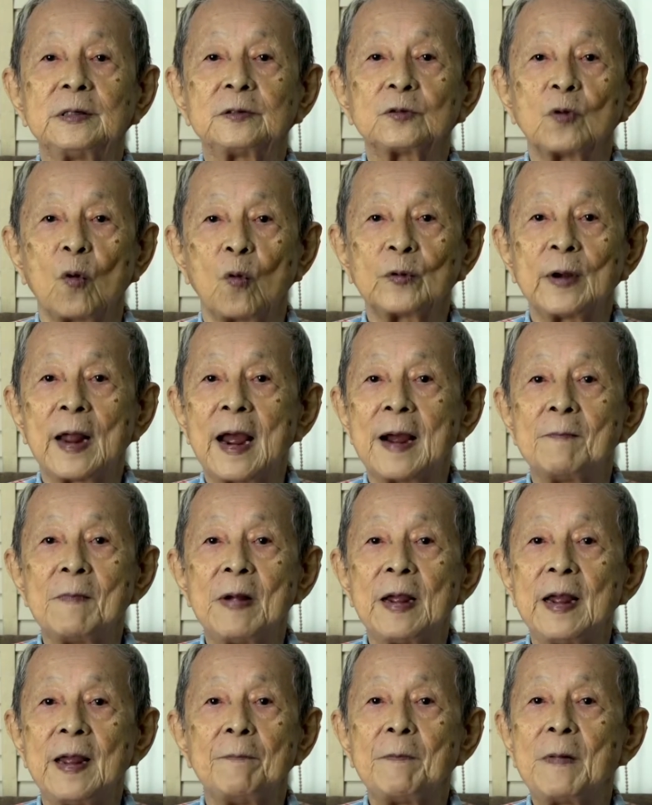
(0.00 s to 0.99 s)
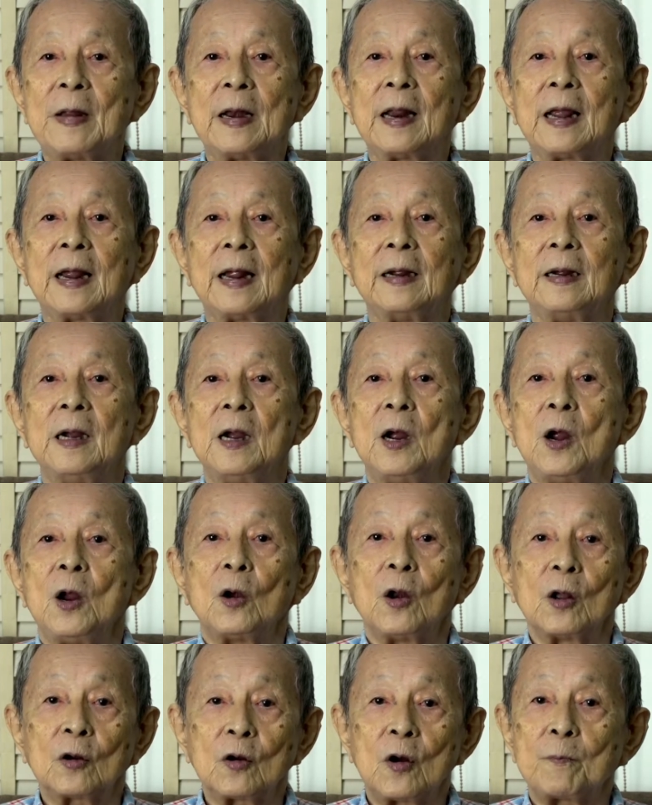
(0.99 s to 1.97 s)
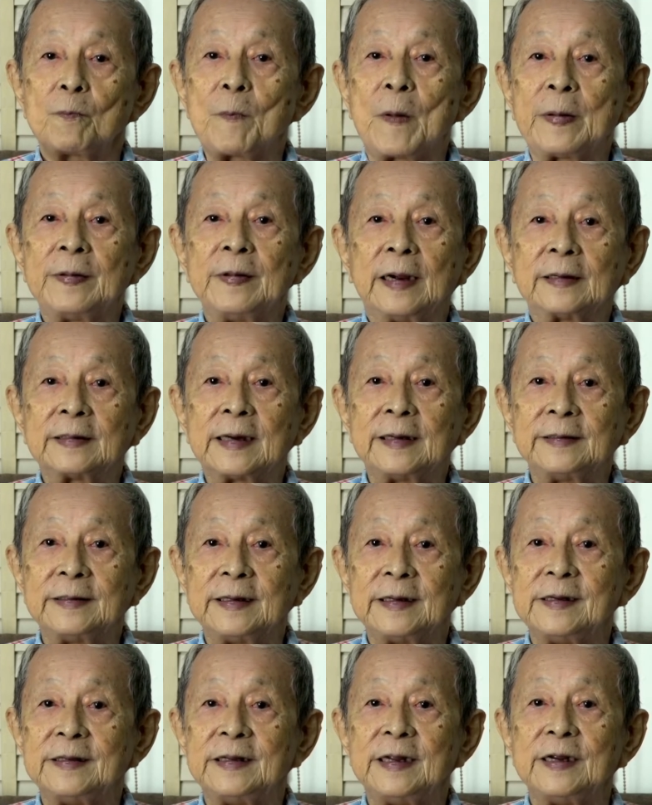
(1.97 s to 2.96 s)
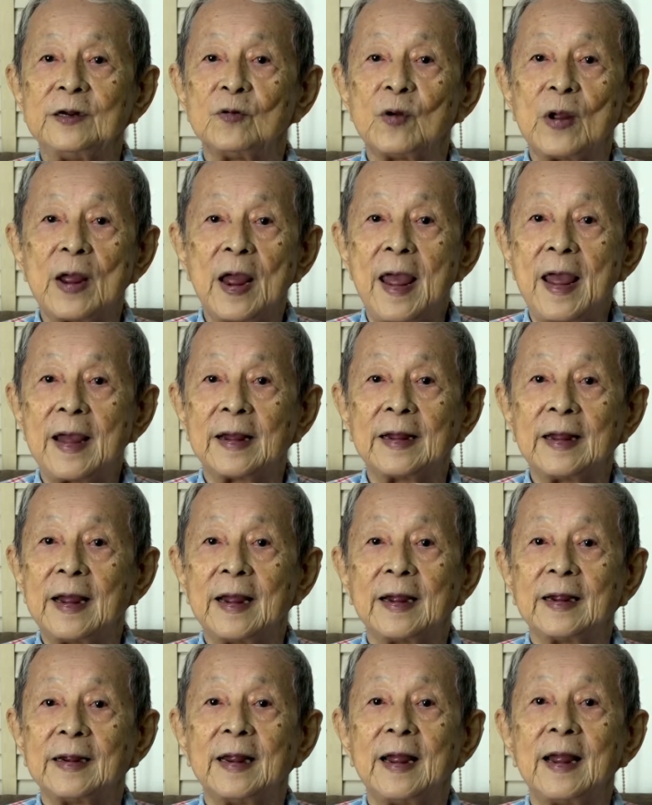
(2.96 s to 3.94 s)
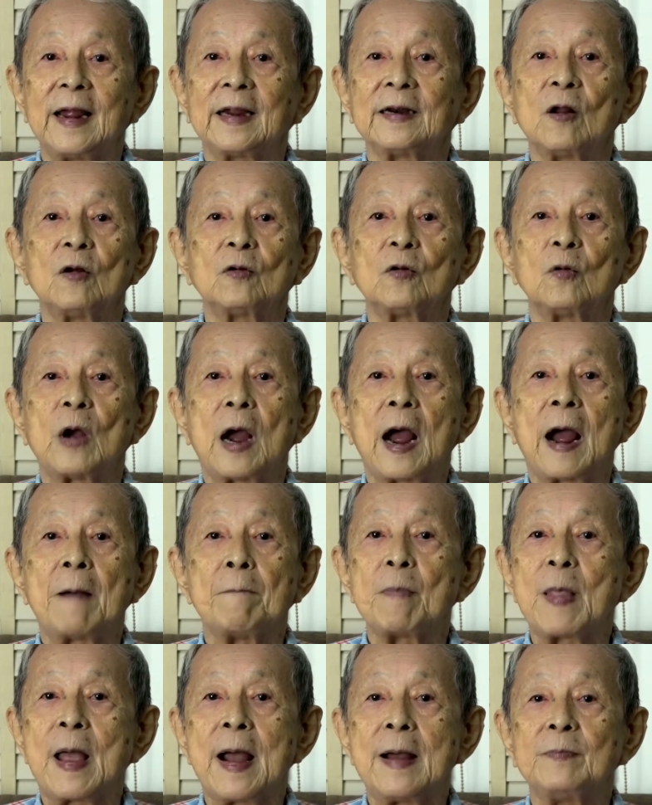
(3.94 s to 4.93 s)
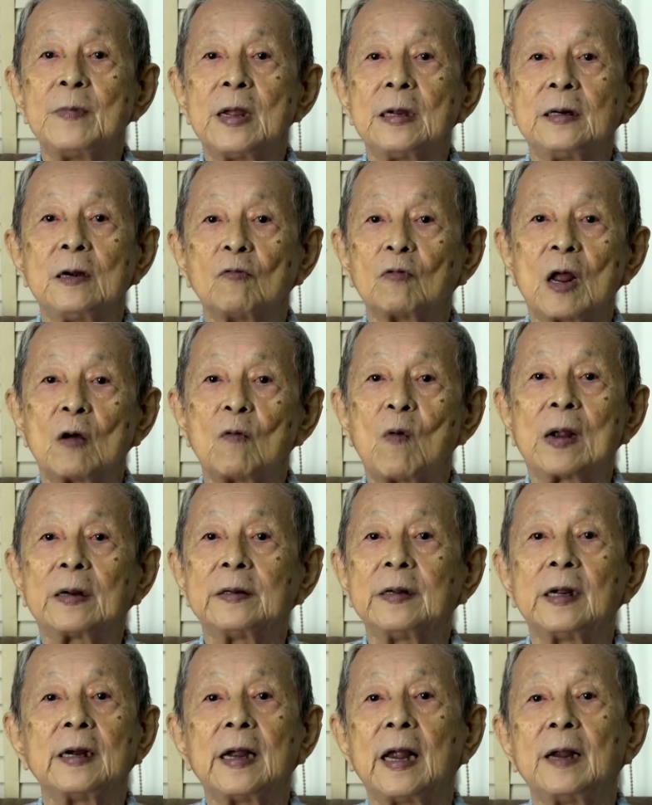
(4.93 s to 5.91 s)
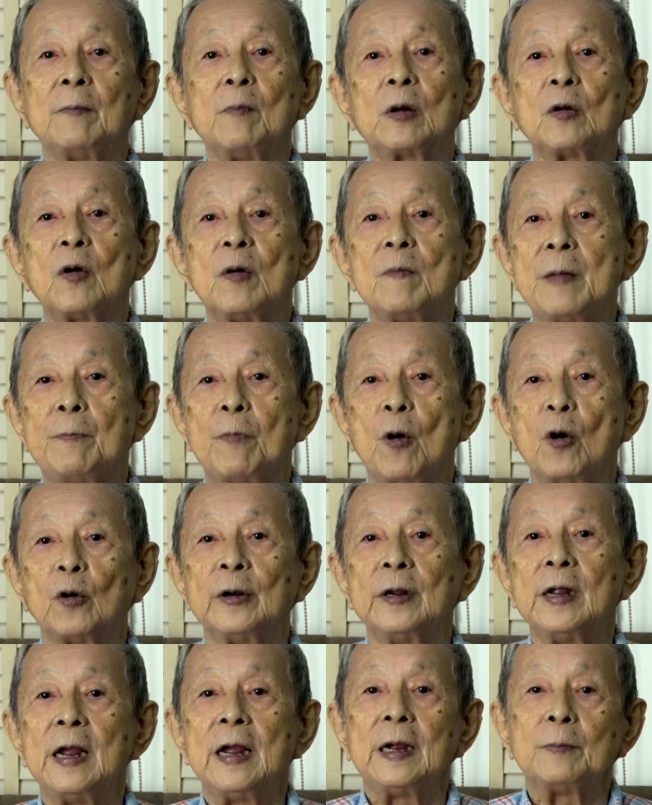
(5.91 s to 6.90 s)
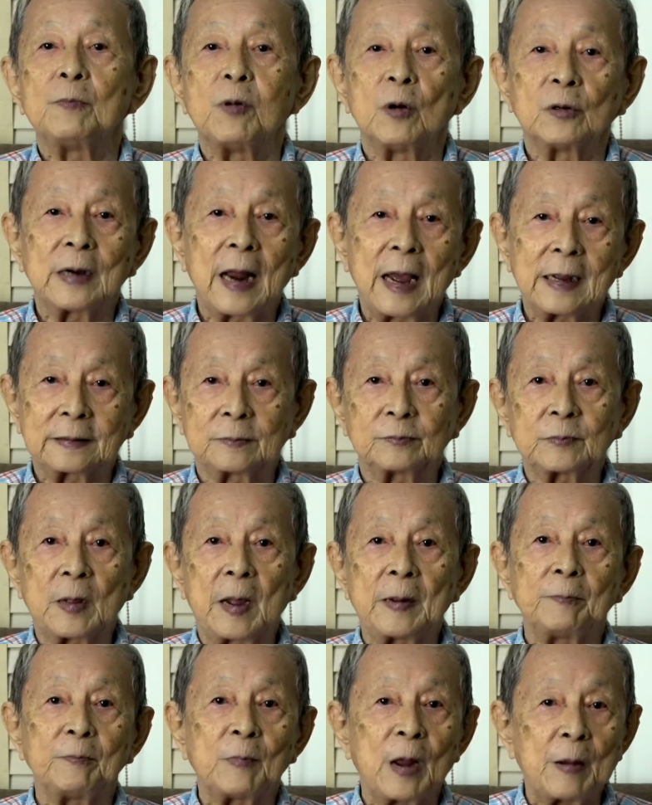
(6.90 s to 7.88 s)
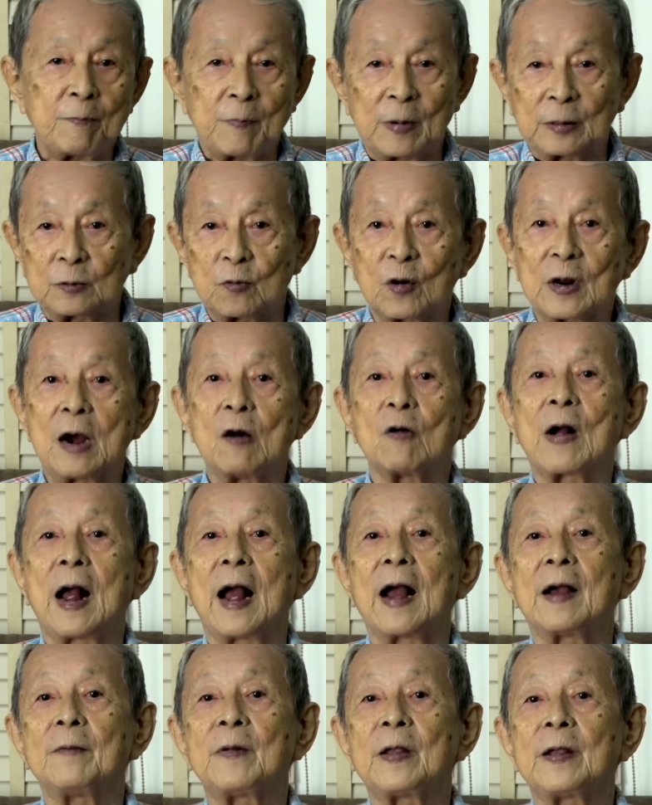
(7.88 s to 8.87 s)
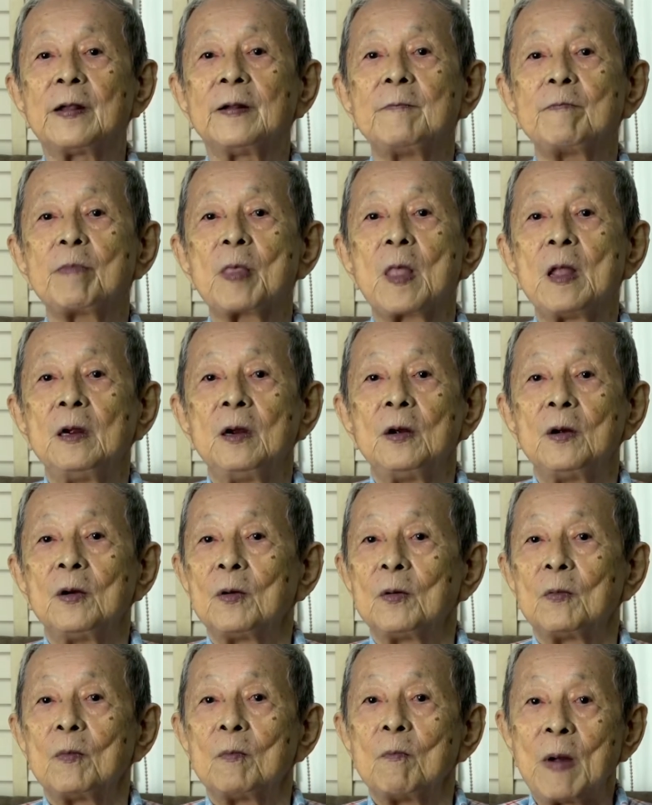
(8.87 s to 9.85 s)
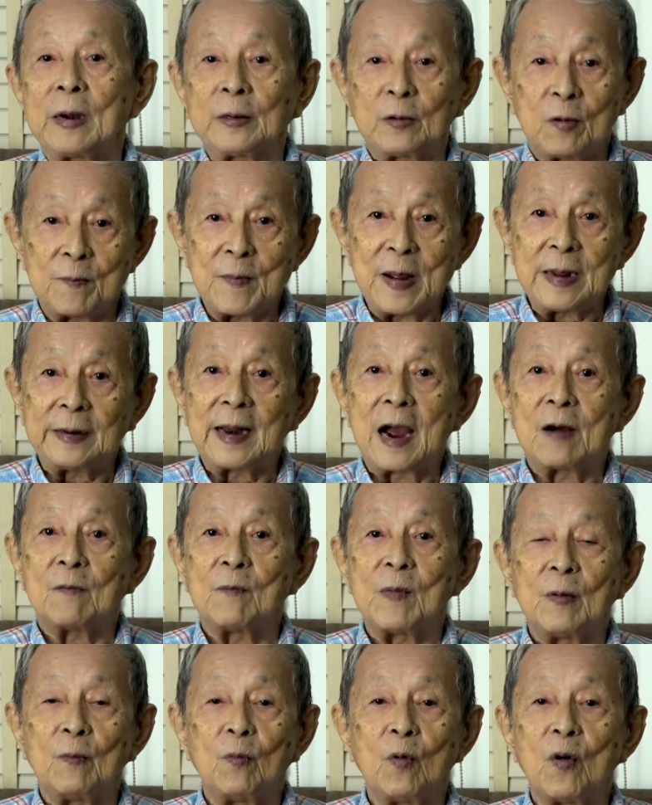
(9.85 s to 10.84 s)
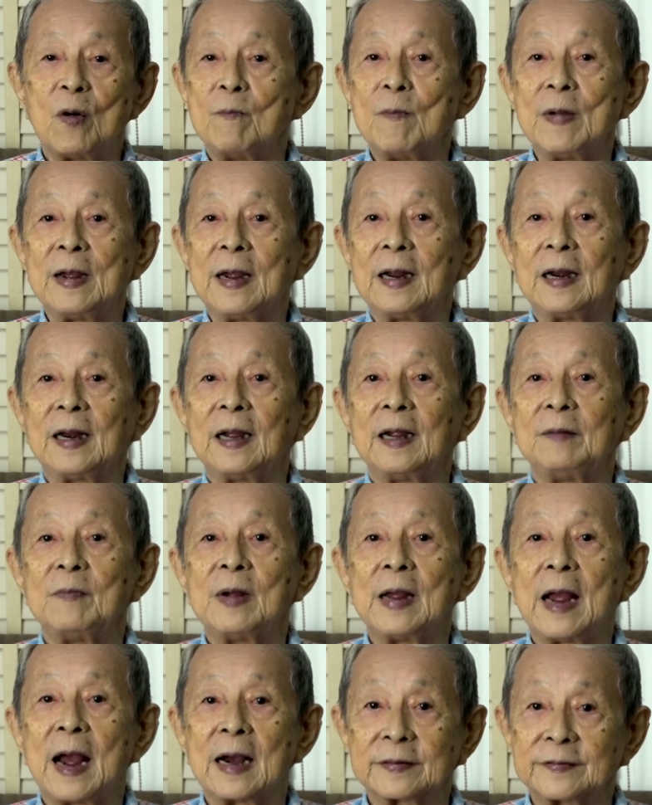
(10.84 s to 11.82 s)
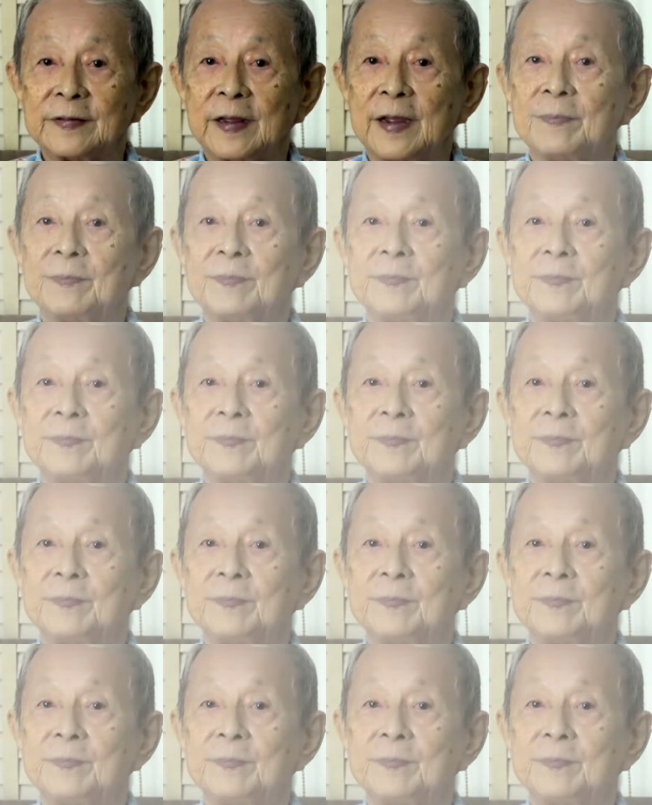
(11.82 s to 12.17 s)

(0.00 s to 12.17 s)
ถูกน้ำไม่ให้เป็นไร แล้วก็เป็นอย่างนั้นจริงๆโดยแห้งแห้งแห้งแล้วอาบน้ำนะเราระวังยังไง มันก็ไม่พ้นพื้นลาดรับมันก็เข้าขาไป มันก็ไม่เน่าไม่บวมไม่อะไรไม่อักเสบ